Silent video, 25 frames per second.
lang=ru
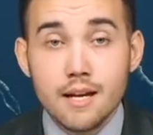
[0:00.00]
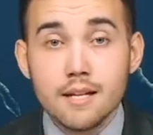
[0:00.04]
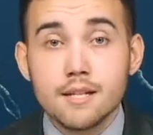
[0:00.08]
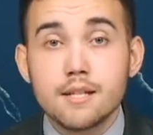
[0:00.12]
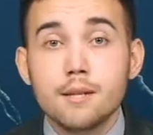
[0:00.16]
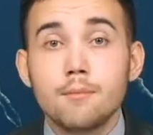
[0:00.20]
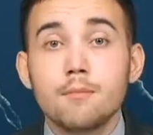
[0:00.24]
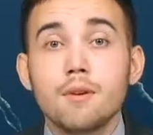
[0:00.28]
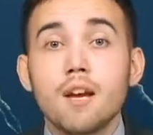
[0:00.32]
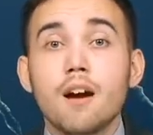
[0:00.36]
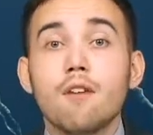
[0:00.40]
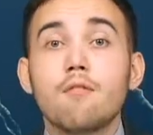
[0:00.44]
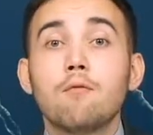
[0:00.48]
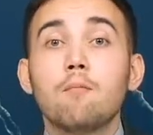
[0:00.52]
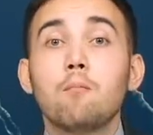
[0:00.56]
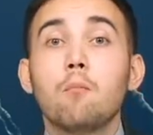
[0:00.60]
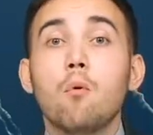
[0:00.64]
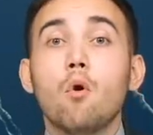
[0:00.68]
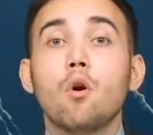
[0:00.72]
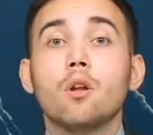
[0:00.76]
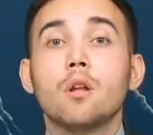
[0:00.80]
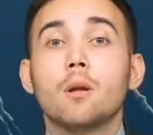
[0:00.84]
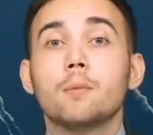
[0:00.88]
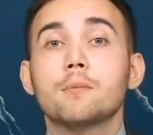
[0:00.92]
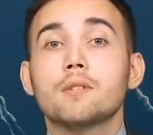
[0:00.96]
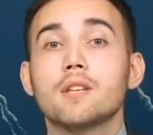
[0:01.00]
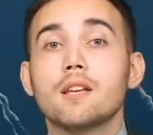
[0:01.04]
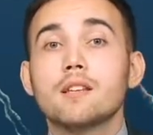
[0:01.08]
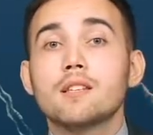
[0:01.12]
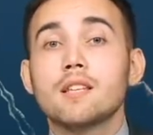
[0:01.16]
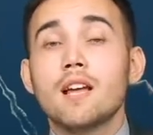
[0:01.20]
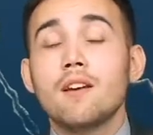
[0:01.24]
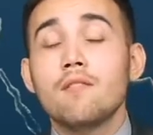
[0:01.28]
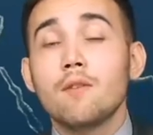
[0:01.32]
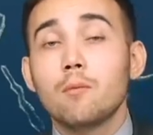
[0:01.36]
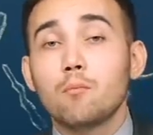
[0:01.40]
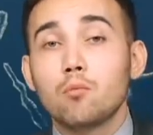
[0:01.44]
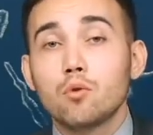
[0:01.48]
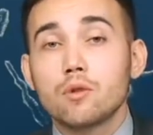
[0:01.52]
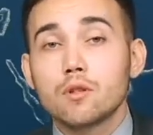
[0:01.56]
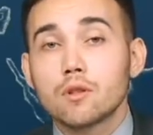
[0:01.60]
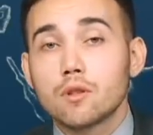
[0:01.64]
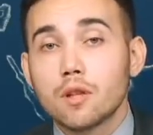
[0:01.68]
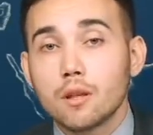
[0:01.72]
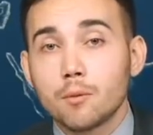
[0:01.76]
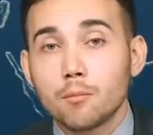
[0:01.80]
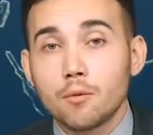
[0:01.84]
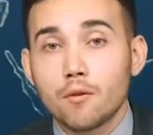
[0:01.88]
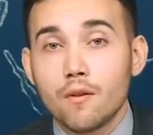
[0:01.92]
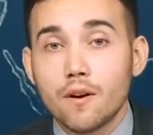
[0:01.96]
семья в полном составе
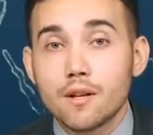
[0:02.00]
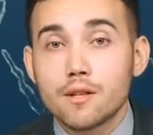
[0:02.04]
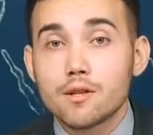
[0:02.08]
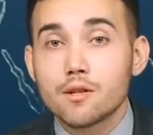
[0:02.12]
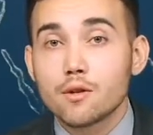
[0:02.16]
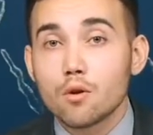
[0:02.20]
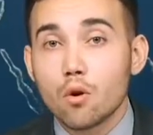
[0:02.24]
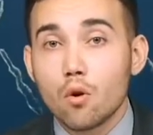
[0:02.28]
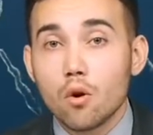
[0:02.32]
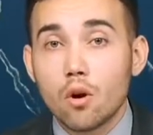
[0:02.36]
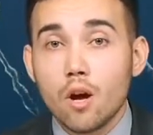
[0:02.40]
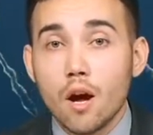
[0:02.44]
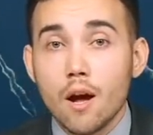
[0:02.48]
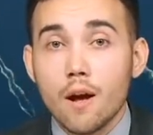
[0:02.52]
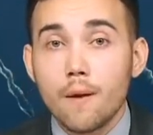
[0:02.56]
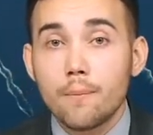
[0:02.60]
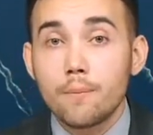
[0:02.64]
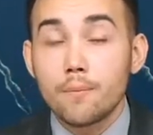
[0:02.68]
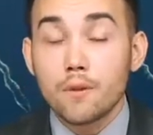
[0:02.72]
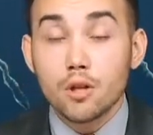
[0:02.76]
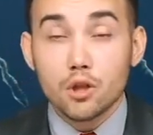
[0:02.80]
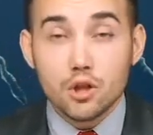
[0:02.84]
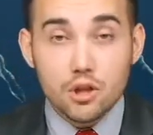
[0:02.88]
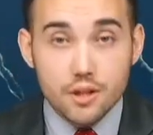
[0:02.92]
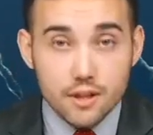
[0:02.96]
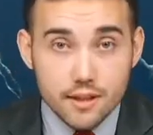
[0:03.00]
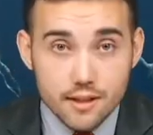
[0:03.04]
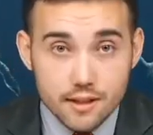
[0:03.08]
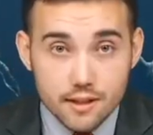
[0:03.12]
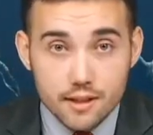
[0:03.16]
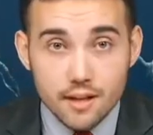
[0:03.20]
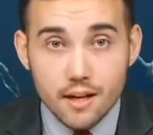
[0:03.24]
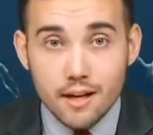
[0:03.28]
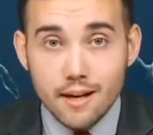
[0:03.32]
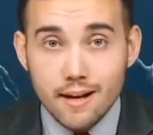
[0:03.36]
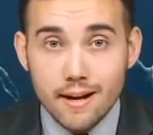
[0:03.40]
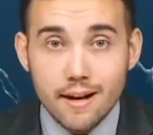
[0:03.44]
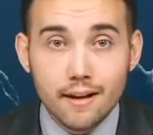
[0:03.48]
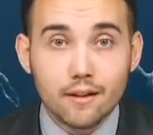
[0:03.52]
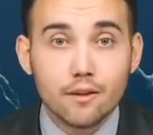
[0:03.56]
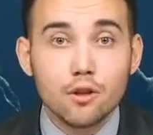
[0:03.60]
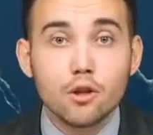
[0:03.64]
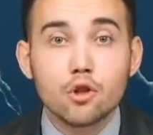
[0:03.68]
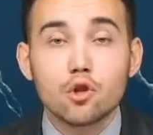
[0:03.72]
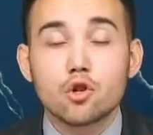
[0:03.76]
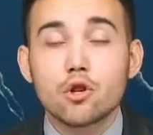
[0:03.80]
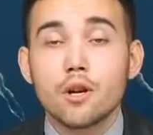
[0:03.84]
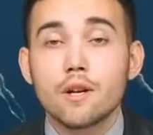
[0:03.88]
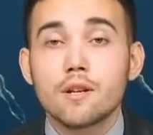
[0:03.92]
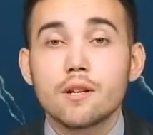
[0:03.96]
будет отбывать срок до 6 лет
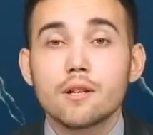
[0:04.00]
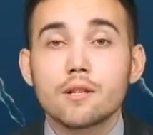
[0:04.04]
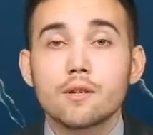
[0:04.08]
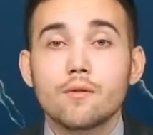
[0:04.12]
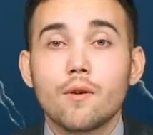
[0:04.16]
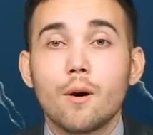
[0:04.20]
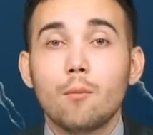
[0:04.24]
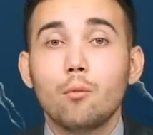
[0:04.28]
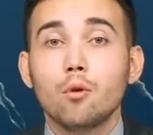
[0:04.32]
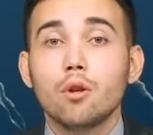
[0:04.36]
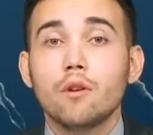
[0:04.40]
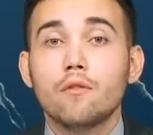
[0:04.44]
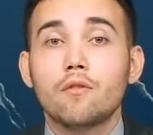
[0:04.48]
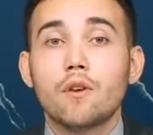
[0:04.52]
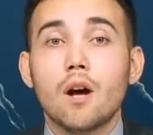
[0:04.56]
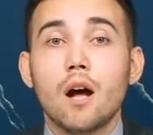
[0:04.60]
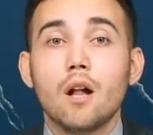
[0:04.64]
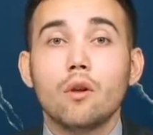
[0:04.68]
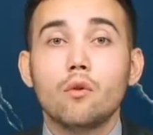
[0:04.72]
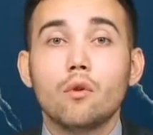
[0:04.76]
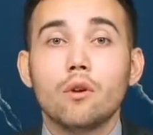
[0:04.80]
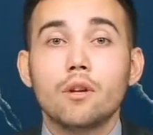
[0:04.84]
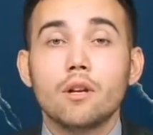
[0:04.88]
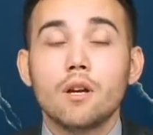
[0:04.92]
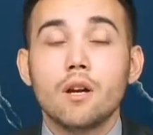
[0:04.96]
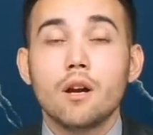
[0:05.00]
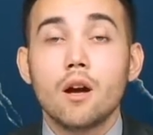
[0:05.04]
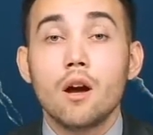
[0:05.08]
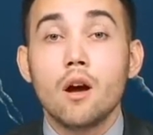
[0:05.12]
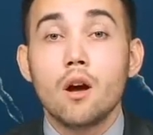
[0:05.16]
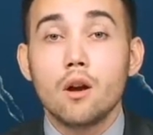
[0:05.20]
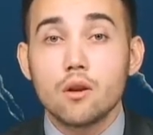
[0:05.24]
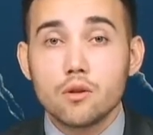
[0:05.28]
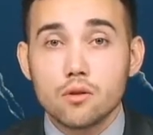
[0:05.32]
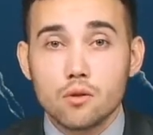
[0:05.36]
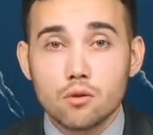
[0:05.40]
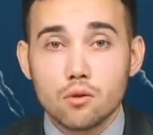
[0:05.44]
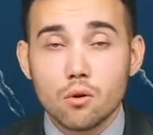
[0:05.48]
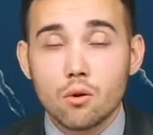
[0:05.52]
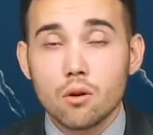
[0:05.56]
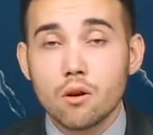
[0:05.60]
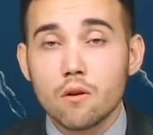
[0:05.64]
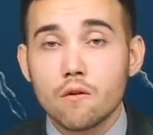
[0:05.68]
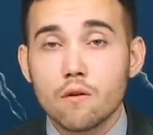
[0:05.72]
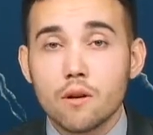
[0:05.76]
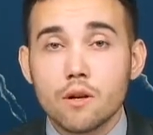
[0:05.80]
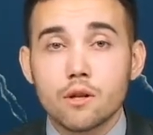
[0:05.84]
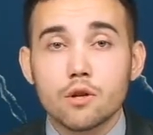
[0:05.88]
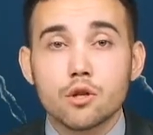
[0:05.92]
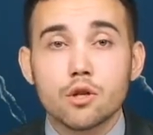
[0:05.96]
лишения свободы в колонии
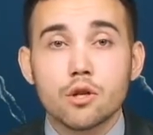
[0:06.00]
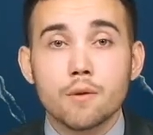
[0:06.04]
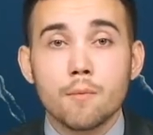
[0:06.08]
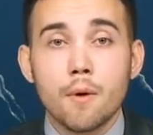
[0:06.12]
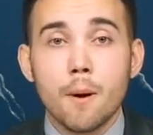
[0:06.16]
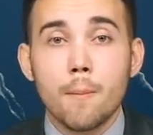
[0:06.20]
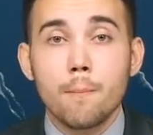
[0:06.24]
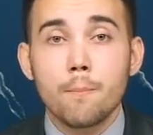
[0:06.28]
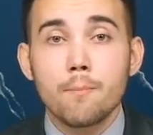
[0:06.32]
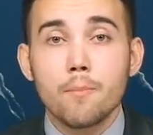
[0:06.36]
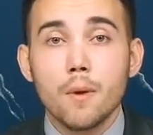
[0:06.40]
строгого режима.